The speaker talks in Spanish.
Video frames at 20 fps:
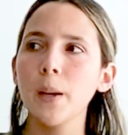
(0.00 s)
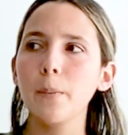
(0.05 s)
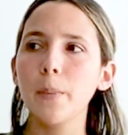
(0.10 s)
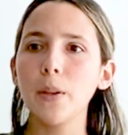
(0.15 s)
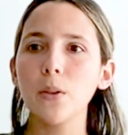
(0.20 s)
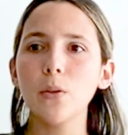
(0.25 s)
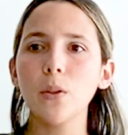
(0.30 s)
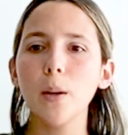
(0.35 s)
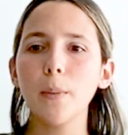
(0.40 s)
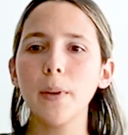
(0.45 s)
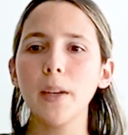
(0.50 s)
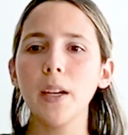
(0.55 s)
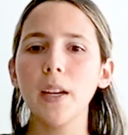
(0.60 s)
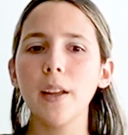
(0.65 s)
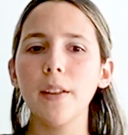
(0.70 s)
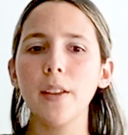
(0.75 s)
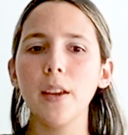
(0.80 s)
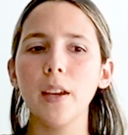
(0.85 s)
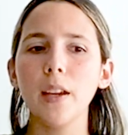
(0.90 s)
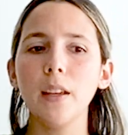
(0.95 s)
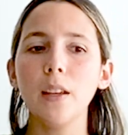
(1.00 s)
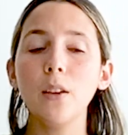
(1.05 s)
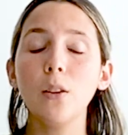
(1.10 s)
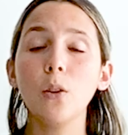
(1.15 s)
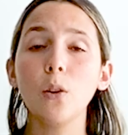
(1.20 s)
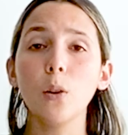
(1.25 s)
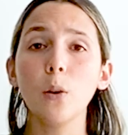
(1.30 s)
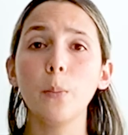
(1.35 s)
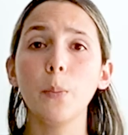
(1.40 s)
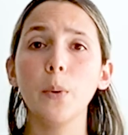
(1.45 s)
pero es una manera de
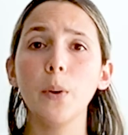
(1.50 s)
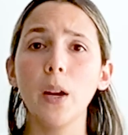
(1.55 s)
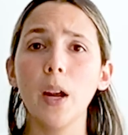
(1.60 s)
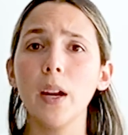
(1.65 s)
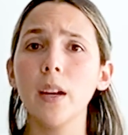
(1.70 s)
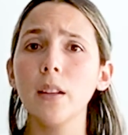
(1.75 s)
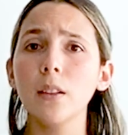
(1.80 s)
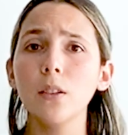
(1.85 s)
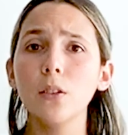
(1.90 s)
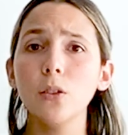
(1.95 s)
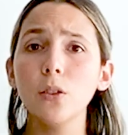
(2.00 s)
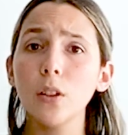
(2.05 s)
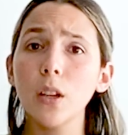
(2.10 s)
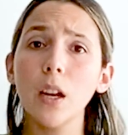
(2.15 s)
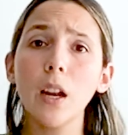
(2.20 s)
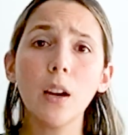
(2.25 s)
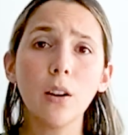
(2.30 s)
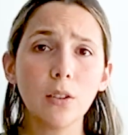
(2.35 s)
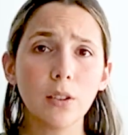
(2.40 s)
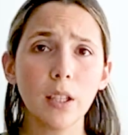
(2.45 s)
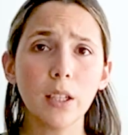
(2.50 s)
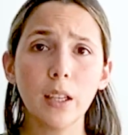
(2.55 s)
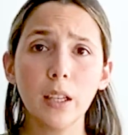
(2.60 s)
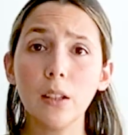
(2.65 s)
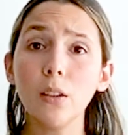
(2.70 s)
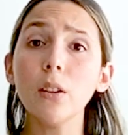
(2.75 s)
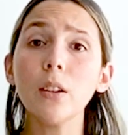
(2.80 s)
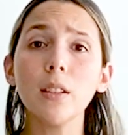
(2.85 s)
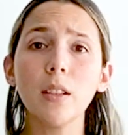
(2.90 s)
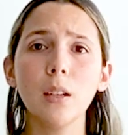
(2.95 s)
incorporar todas las cosas que
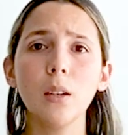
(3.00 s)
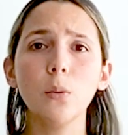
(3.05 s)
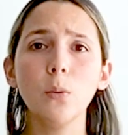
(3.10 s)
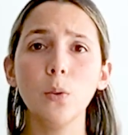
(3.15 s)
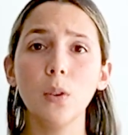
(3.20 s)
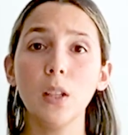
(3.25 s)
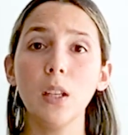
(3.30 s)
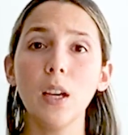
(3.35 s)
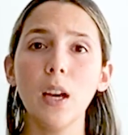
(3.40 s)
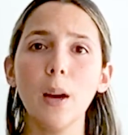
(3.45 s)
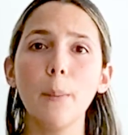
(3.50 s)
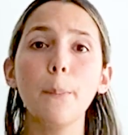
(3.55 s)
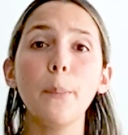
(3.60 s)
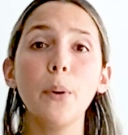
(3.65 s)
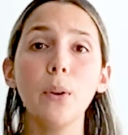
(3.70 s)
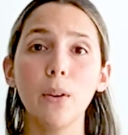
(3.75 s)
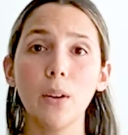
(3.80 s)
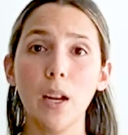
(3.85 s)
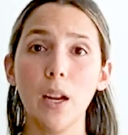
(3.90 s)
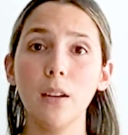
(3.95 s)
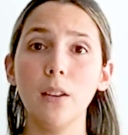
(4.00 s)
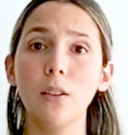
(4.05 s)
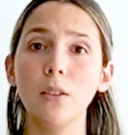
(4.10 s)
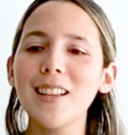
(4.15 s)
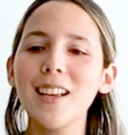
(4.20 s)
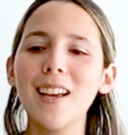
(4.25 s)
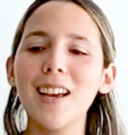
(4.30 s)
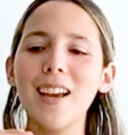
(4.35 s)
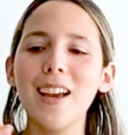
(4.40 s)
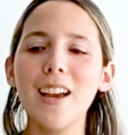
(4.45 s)
quiero hacer en un día por horario.
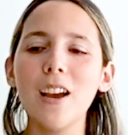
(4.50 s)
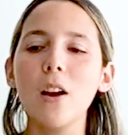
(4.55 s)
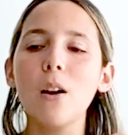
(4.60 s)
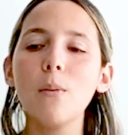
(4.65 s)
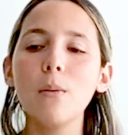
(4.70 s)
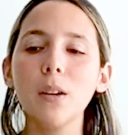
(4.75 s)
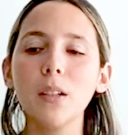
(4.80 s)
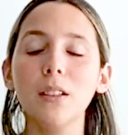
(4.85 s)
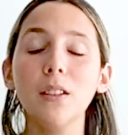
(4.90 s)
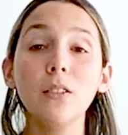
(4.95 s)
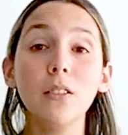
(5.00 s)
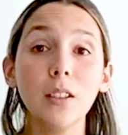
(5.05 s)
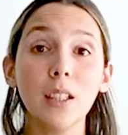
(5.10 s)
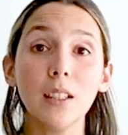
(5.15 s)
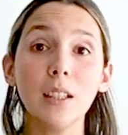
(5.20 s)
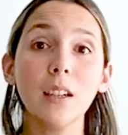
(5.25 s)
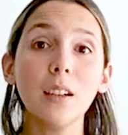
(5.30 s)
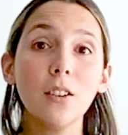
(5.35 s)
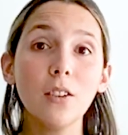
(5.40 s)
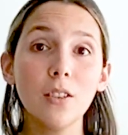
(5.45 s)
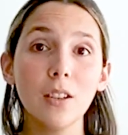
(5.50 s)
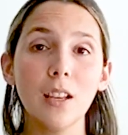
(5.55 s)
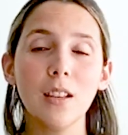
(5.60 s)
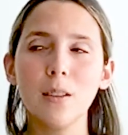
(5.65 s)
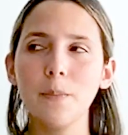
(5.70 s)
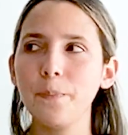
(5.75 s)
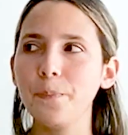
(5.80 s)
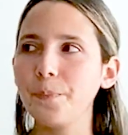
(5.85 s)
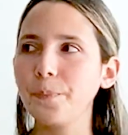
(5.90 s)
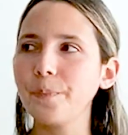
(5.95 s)
Es como que tengo tantas
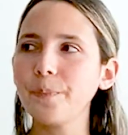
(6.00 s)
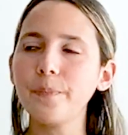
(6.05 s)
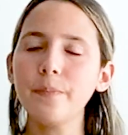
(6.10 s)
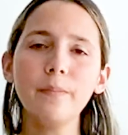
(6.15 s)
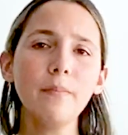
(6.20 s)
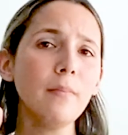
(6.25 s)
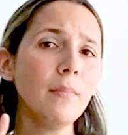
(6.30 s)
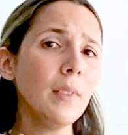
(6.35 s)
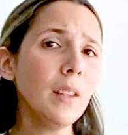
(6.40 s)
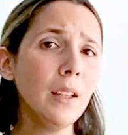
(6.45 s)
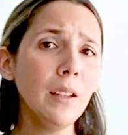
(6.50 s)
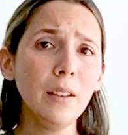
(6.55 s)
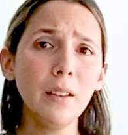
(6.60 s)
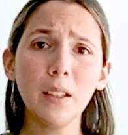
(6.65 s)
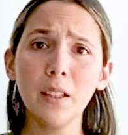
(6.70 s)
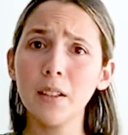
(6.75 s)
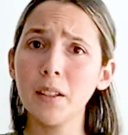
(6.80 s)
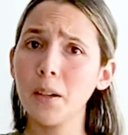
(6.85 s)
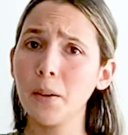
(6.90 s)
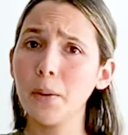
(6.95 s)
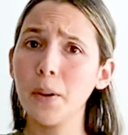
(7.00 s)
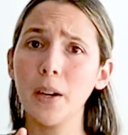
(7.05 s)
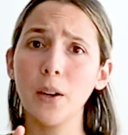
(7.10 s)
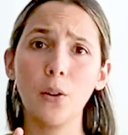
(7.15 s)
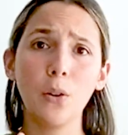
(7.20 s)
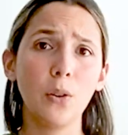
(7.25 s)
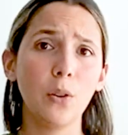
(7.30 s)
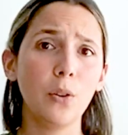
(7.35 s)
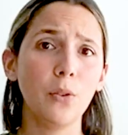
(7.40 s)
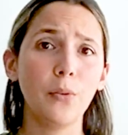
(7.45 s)
cosas entre
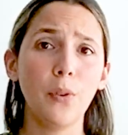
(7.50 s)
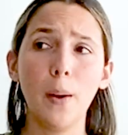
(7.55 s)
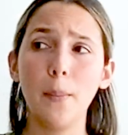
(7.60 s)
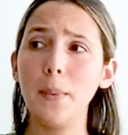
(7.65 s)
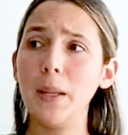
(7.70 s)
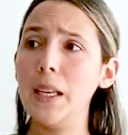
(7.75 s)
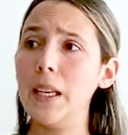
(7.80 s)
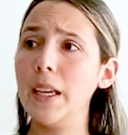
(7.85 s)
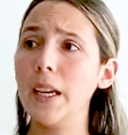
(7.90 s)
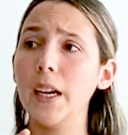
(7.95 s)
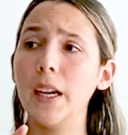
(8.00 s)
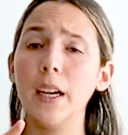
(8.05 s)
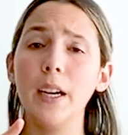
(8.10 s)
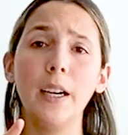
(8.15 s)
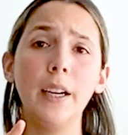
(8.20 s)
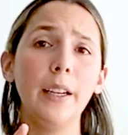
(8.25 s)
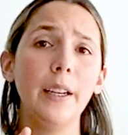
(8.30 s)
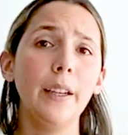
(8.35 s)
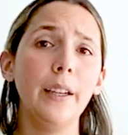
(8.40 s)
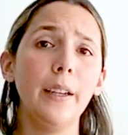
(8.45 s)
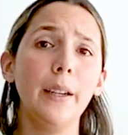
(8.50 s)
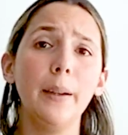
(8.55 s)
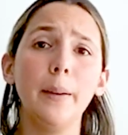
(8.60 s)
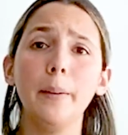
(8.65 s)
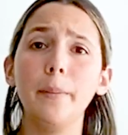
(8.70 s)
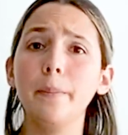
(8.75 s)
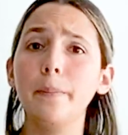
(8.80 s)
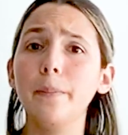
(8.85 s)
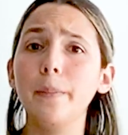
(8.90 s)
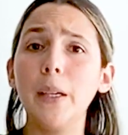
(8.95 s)
trabajo, familia,
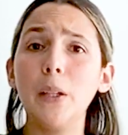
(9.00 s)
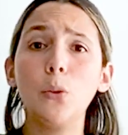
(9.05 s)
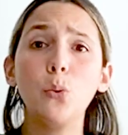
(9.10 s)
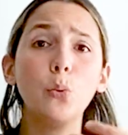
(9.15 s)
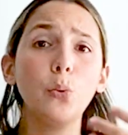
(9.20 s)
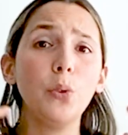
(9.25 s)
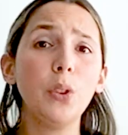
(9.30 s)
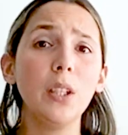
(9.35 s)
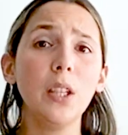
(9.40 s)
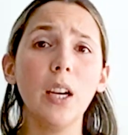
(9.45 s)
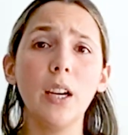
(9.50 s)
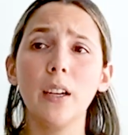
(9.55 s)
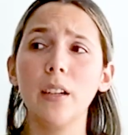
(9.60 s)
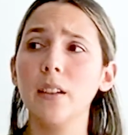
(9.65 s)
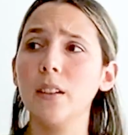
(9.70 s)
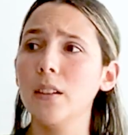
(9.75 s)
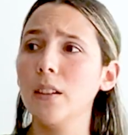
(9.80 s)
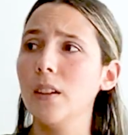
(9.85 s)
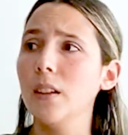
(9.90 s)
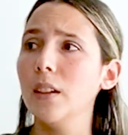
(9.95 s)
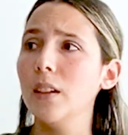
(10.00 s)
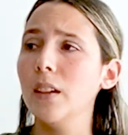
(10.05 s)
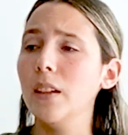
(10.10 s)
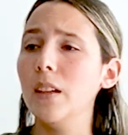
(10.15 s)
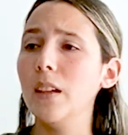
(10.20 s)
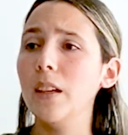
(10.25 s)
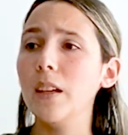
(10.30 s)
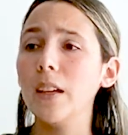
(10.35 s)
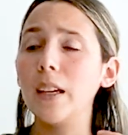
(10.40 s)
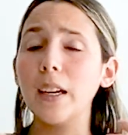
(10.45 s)
eh, estudiar,
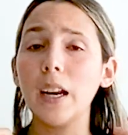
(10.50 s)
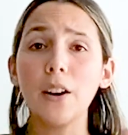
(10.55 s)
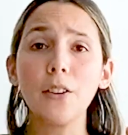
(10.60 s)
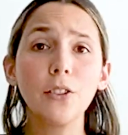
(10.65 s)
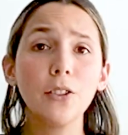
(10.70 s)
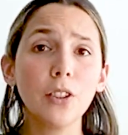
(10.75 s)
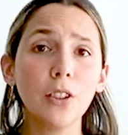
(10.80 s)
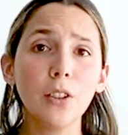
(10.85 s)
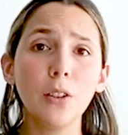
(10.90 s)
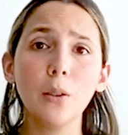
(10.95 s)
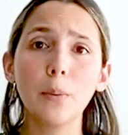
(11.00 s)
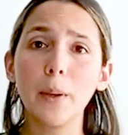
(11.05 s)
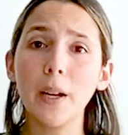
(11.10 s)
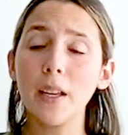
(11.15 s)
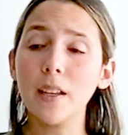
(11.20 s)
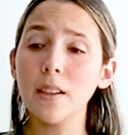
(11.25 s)
eh, crear contenido para